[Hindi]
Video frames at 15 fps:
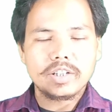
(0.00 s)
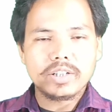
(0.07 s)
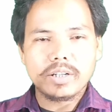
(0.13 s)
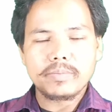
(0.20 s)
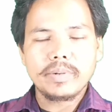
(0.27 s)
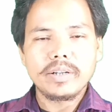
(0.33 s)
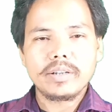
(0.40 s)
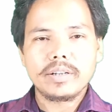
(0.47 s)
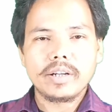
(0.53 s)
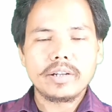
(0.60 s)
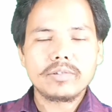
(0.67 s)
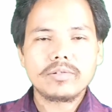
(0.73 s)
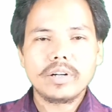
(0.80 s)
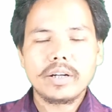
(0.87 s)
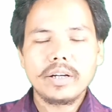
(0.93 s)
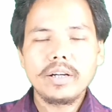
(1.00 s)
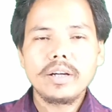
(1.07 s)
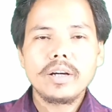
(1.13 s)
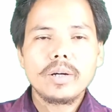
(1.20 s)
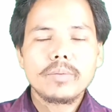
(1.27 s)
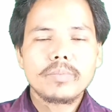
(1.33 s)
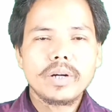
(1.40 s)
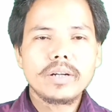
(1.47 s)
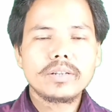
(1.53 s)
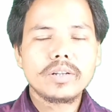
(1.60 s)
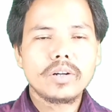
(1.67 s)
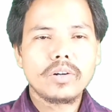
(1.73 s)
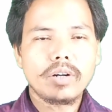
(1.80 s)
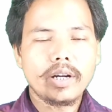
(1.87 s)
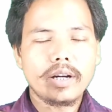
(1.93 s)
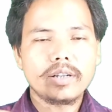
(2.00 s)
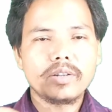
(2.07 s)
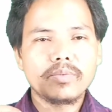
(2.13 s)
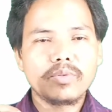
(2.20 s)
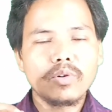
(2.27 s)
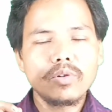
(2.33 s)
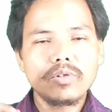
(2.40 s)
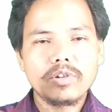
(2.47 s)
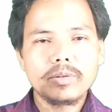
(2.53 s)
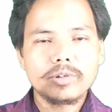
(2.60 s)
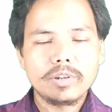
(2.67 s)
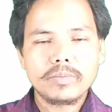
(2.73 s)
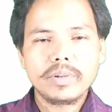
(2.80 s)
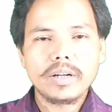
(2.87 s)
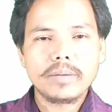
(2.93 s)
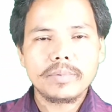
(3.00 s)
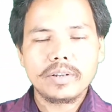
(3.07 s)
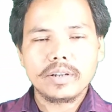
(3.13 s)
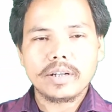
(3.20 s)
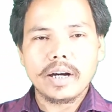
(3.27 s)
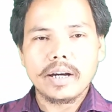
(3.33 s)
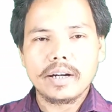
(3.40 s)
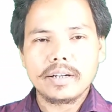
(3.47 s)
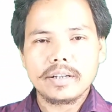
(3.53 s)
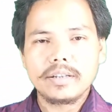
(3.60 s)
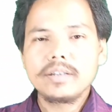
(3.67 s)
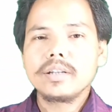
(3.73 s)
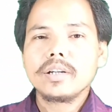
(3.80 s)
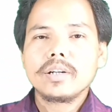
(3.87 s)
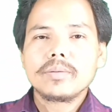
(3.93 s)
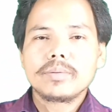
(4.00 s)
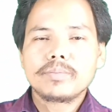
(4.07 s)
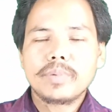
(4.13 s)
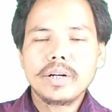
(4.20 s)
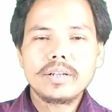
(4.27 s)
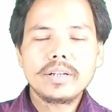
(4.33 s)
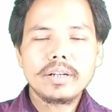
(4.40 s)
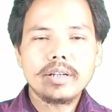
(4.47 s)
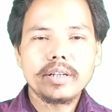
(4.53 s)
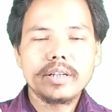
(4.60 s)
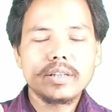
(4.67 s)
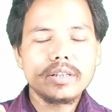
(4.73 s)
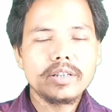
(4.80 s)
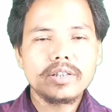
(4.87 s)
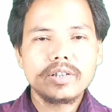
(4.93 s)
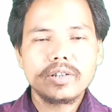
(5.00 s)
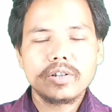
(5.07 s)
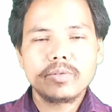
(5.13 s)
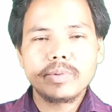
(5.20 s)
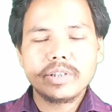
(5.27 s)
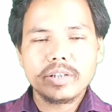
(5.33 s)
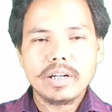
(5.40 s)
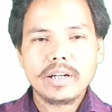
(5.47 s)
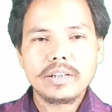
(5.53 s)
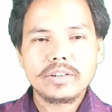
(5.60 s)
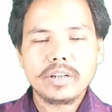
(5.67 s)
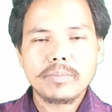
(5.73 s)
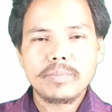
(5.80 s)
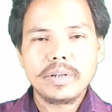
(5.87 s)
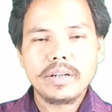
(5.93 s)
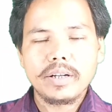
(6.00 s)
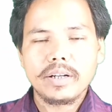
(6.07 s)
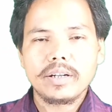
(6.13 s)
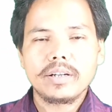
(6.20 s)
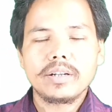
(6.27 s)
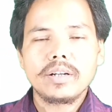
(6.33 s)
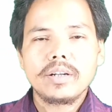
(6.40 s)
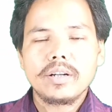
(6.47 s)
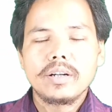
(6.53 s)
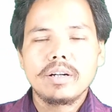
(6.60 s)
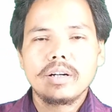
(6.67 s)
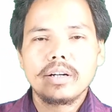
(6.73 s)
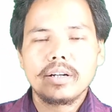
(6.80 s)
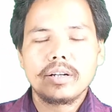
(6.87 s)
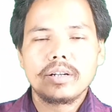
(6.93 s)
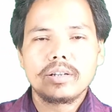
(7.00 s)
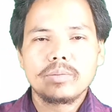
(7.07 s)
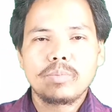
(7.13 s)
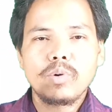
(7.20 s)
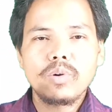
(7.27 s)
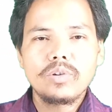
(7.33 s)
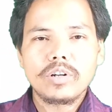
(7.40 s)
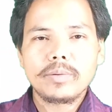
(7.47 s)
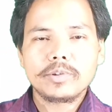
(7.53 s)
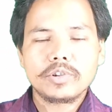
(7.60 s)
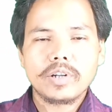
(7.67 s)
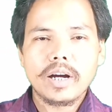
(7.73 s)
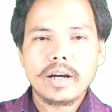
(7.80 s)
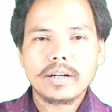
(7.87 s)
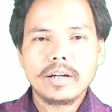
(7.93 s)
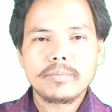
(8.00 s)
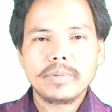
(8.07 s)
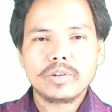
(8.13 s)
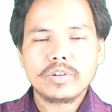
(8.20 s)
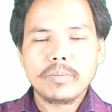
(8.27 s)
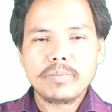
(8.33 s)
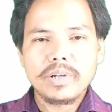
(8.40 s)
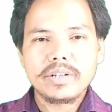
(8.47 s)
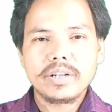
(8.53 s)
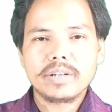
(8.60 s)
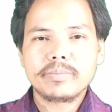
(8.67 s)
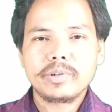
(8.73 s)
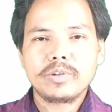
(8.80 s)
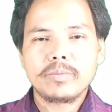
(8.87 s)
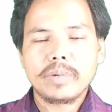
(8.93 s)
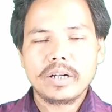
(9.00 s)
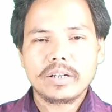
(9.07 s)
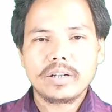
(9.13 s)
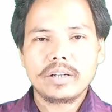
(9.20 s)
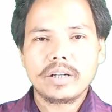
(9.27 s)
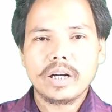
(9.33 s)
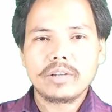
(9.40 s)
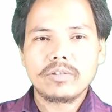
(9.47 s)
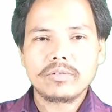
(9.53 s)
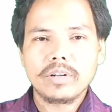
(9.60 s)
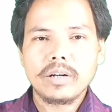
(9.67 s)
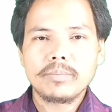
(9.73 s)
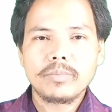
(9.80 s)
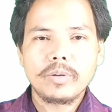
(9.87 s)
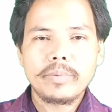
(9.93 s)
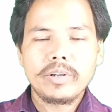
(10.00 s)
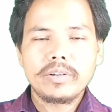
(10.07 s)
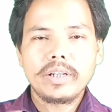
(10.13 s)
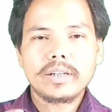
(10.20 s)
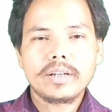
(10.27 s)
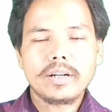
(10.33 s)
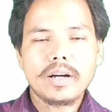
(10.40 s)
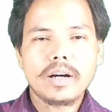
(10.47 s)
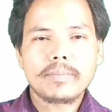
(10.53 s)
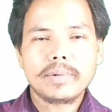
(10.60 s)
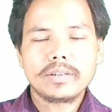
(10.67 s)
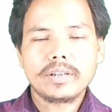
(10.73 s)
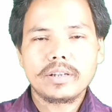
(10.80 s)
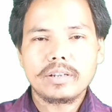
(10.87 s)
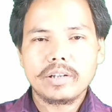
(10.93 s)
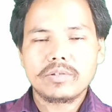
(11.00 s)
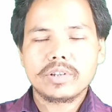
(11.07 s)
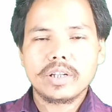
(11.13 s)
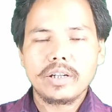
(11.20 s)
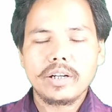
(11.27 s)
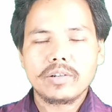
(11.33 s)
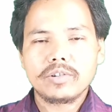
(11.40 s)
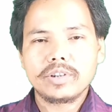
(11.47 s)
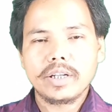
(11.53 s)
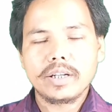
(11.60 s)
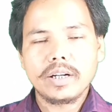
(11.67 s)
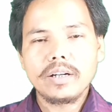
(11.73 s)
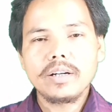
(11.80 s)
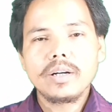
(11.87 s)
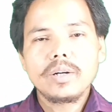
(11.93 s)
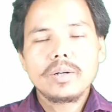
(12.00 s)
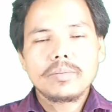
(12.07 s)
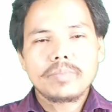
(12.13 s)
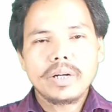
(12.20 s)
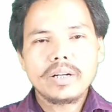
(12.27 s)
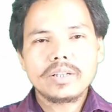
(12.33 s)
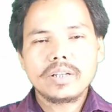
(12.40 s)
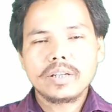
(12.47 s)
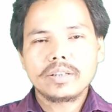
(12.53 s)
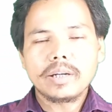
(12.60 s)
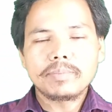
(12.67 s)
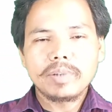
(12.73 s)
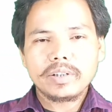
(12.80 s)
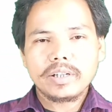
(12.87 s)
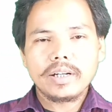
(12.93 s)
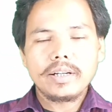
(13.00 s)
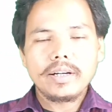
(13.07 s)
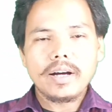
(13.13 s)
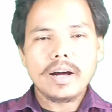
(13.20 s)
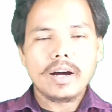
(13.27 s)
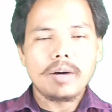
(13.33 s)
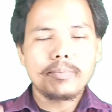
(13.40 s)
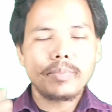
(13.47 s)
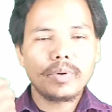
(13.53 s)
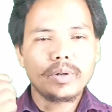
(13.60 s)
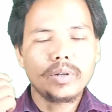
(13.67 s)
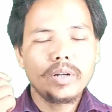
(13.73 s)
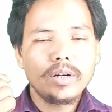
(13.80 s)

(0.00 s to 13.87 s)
स्टार्ट भी नहीं हुआ है फ्रेंड्स एंड फुल नोटिफिकेशन भी अभी तक आया नहीं फ्रेंड इस रिक्वेस्ट का जब भी ए, फुल नोटिफिकेशन आएगा मैं कंप्लीट एक वीडियो बनाकर डाल दूंगा वो वीडियो देखकर आपका सारी डाउट्स क्लियर हो जाएगा फ्रेंड्स तब तक के लिए आप